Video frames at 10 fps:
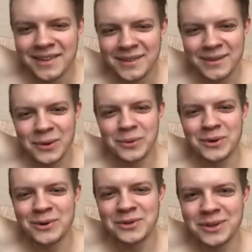ну
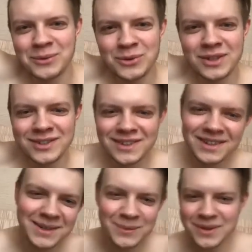доброго всем
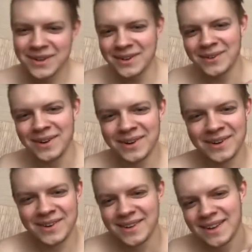утрица, как бы.
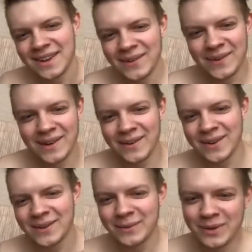У
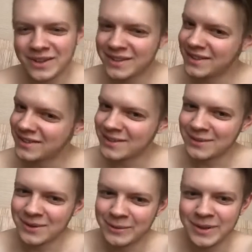кого-то оно было
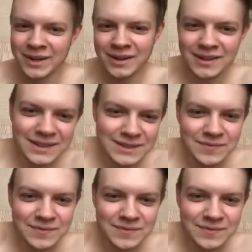слишком доброе.